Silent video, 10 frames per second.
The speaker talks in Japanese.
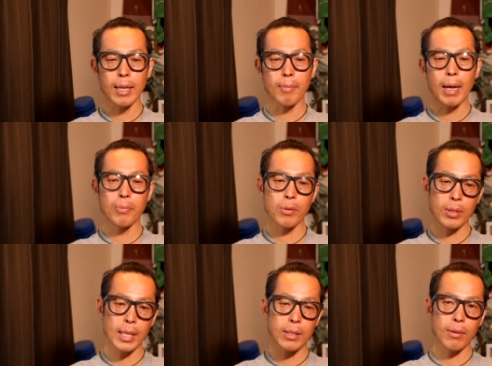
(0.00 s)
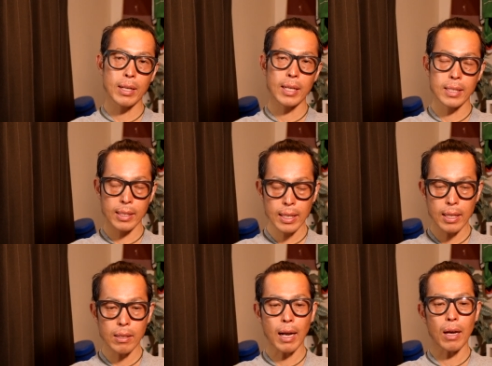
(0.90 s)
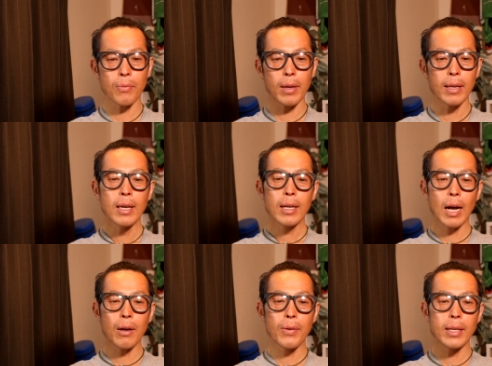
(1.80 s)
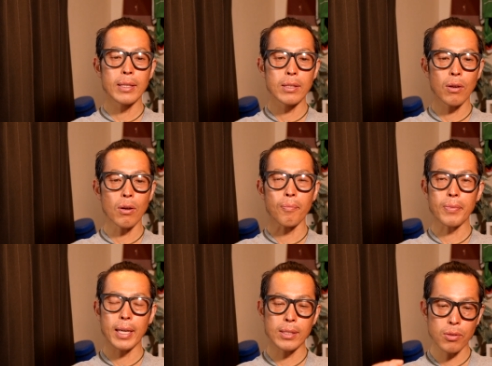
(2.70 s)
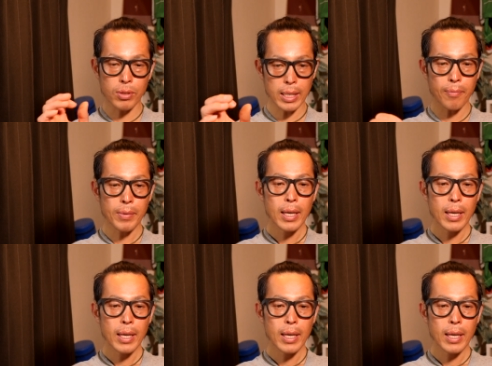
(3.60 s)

えー、マイプロテインとかから出てるカフェカフェインの、えー、錠剤、